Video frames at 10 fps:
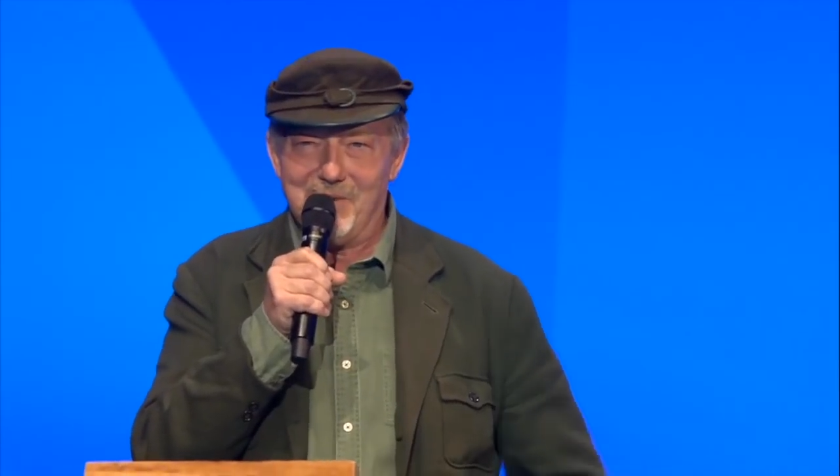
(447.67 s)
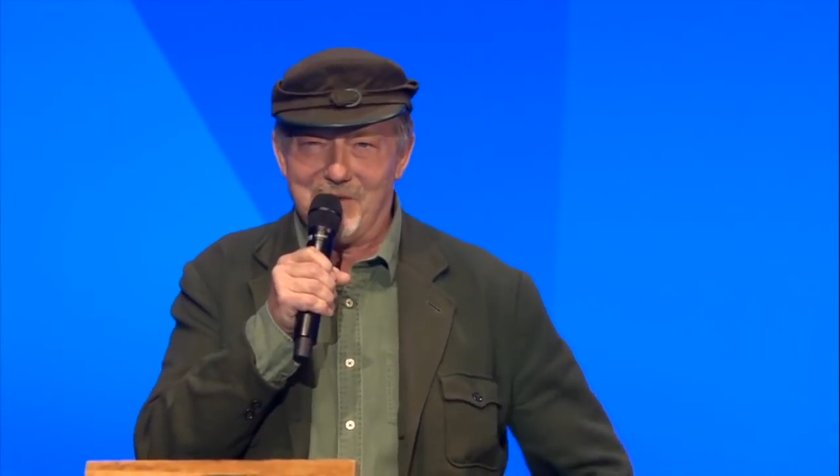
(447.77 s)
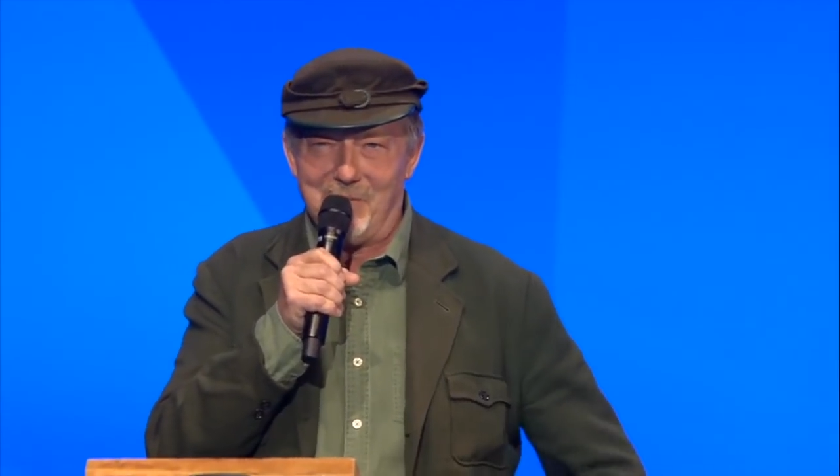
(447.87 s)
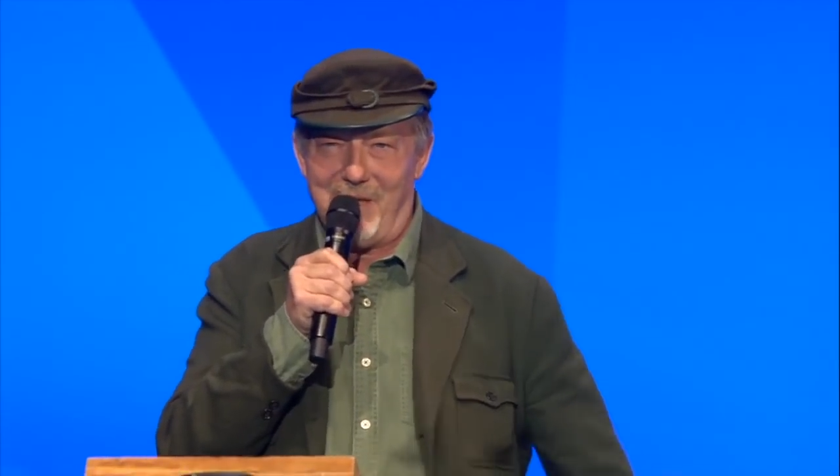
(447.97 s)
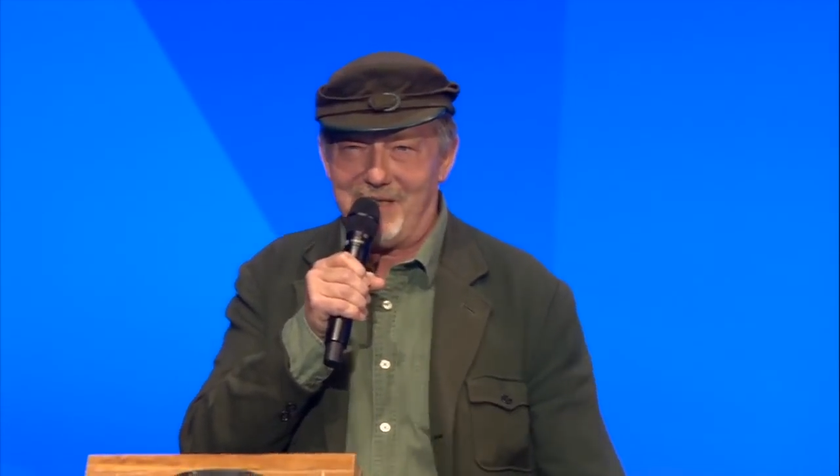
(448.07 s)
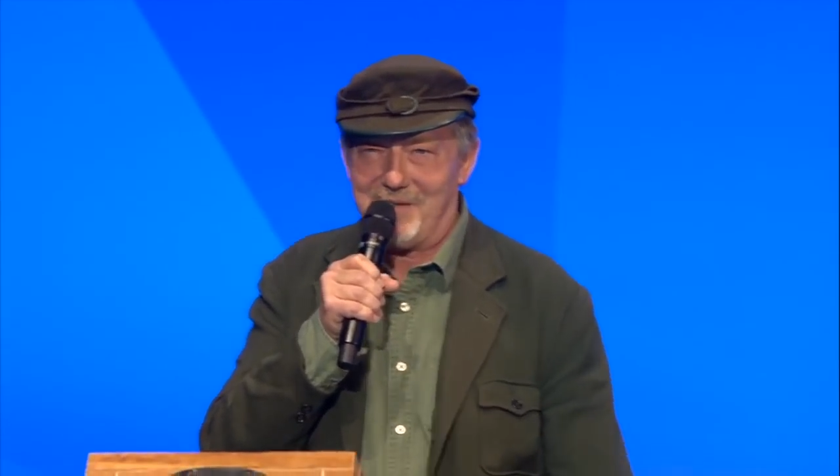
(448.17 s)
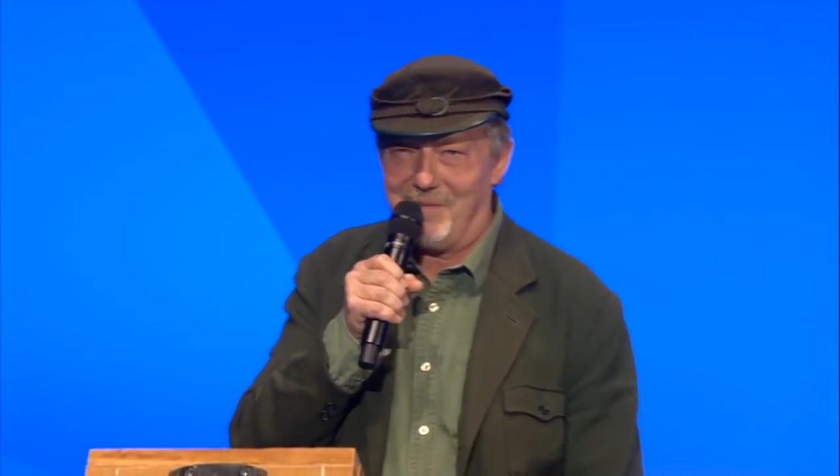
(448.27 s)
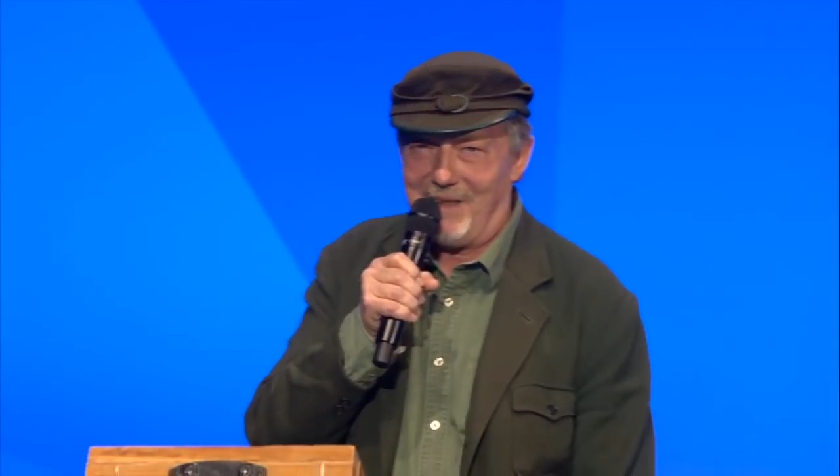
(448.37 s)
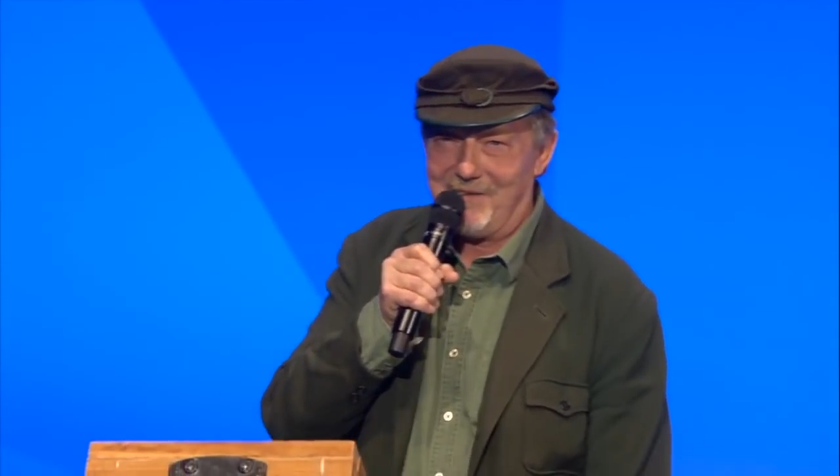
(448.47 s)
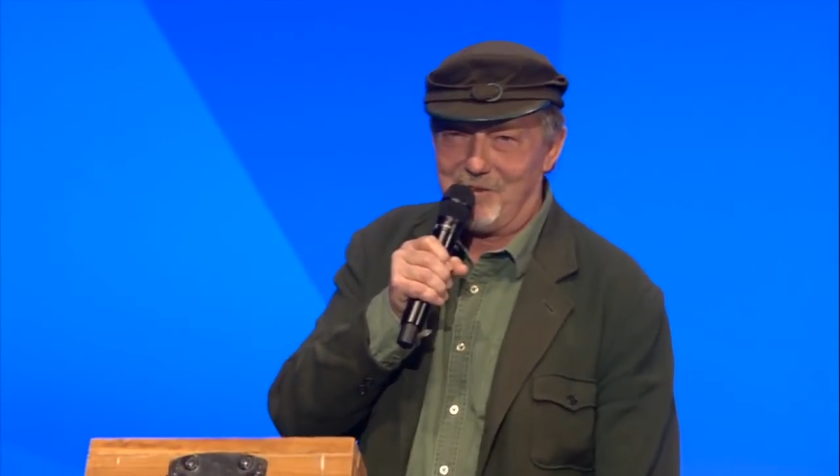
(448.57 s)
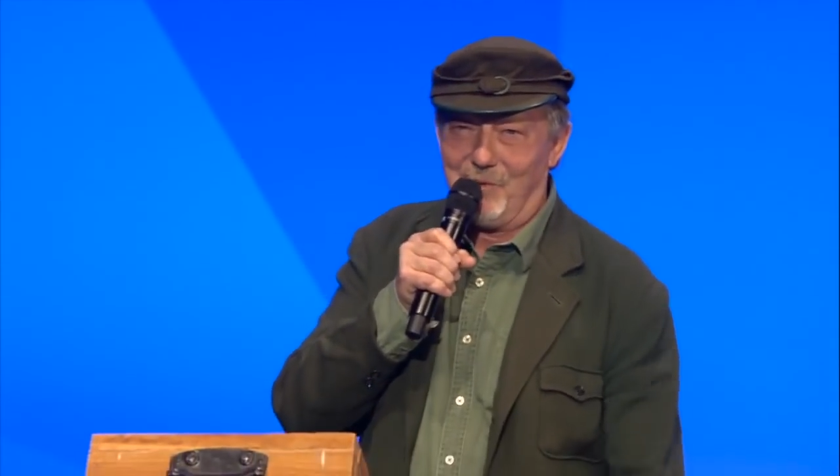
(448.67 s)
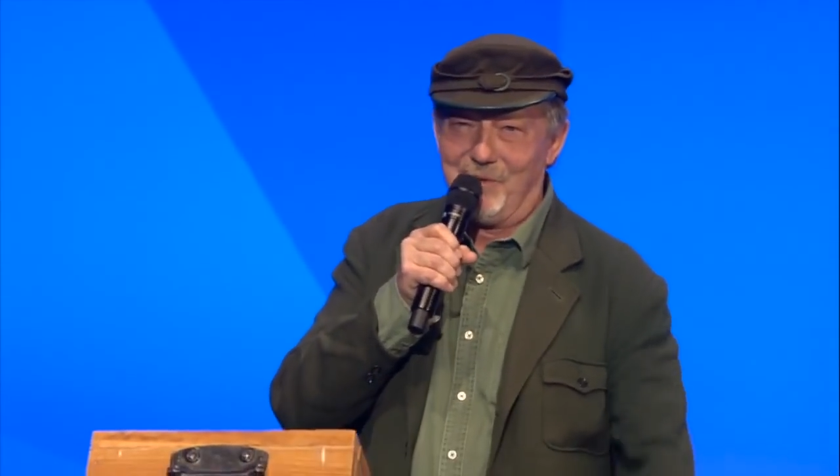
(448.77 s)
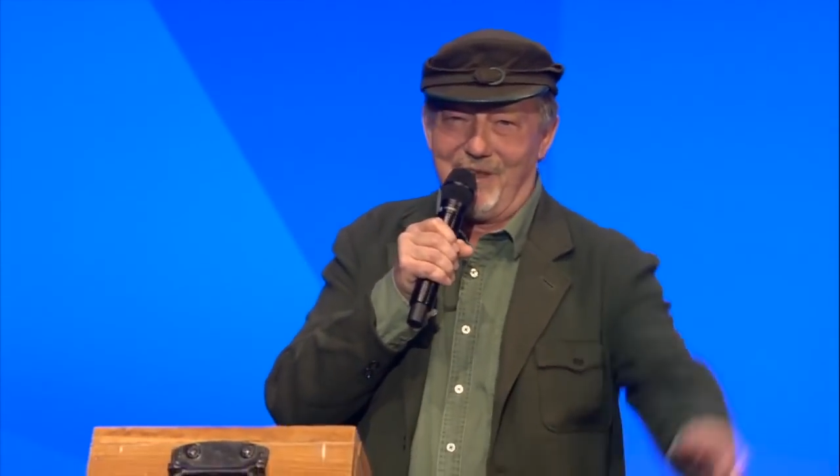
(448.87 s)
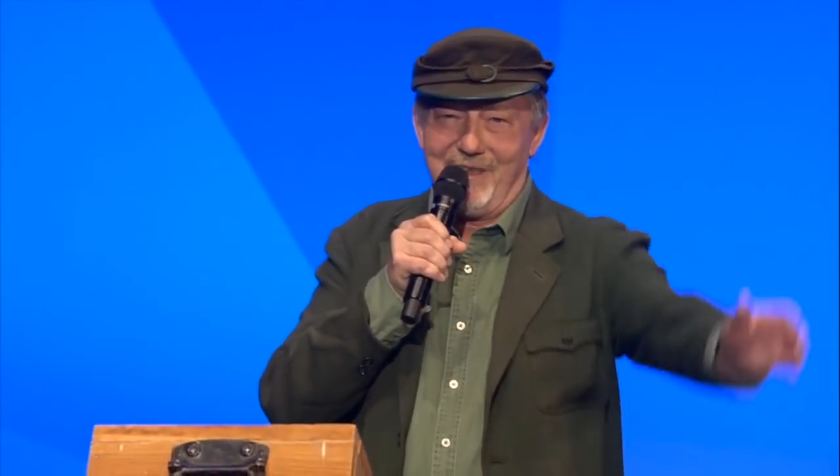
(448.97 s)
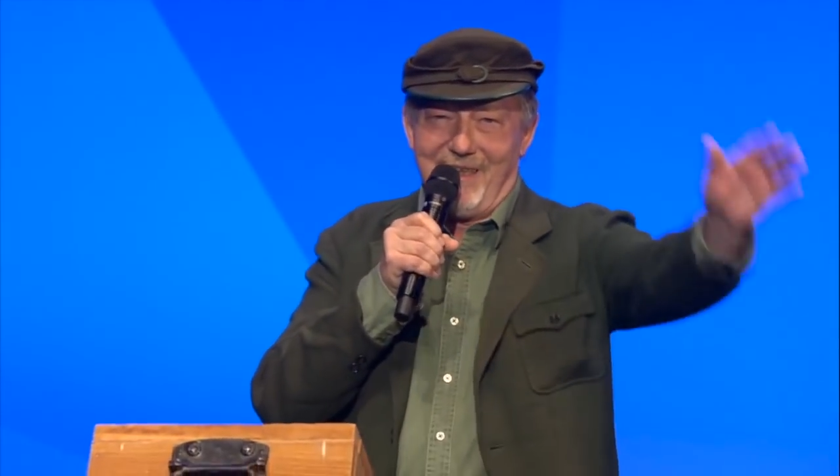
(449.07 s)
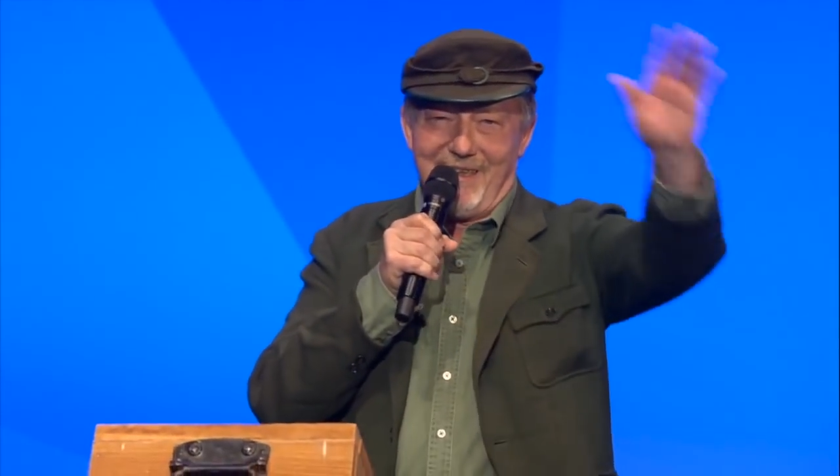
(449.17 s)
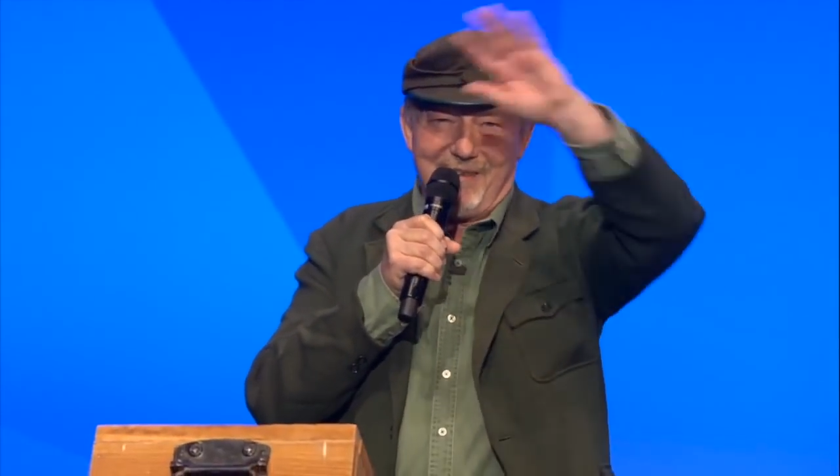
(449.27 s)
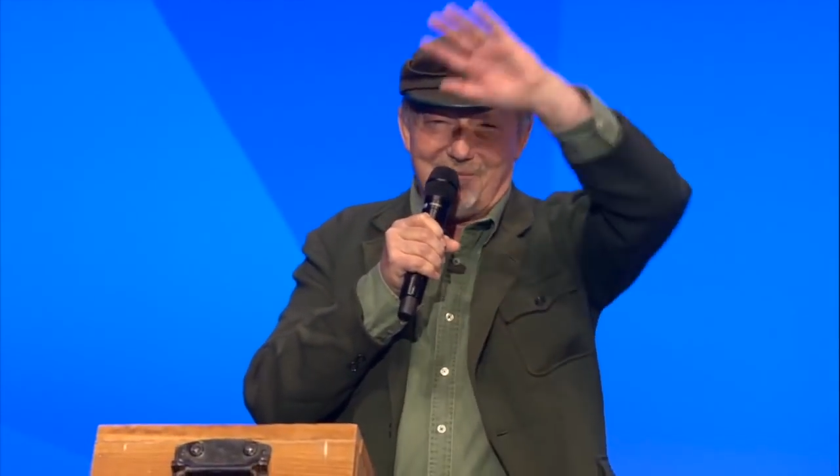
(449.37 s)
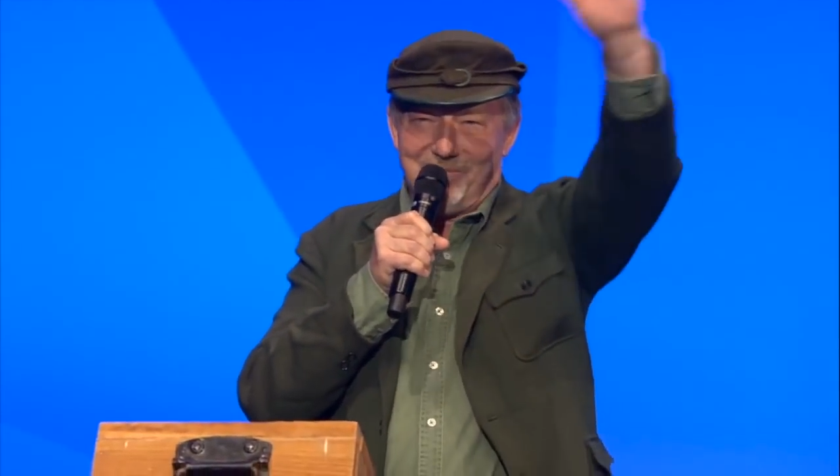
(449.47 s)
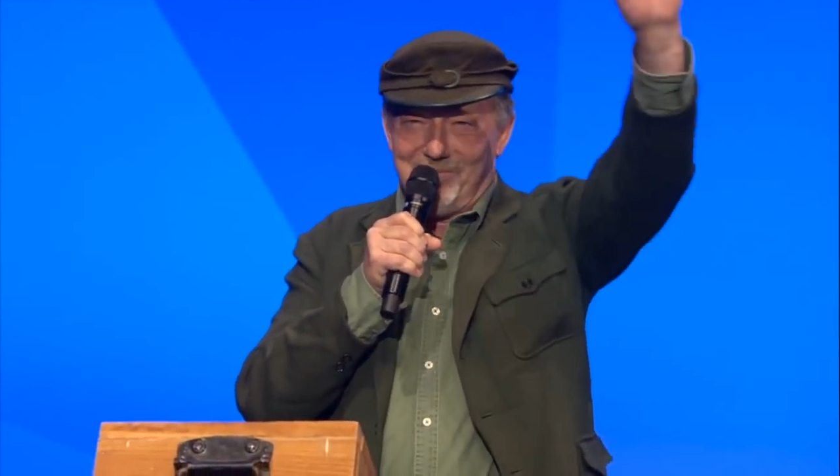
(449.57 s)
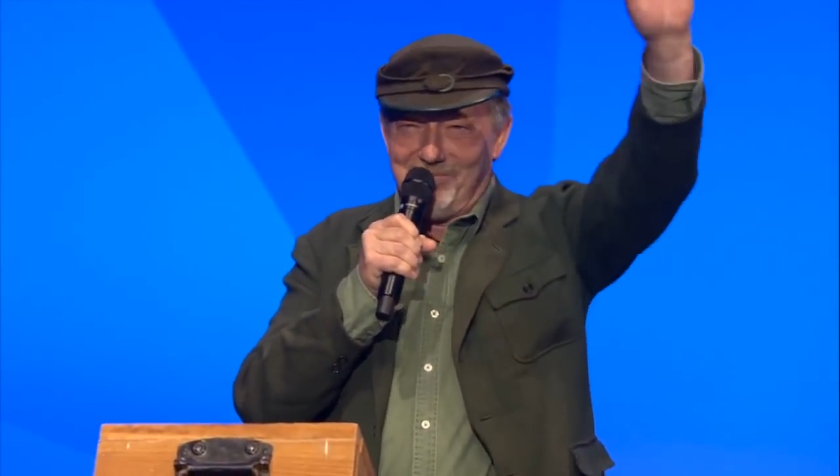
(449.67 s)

bis zum nächsten Mal, zum 100-Jährigen.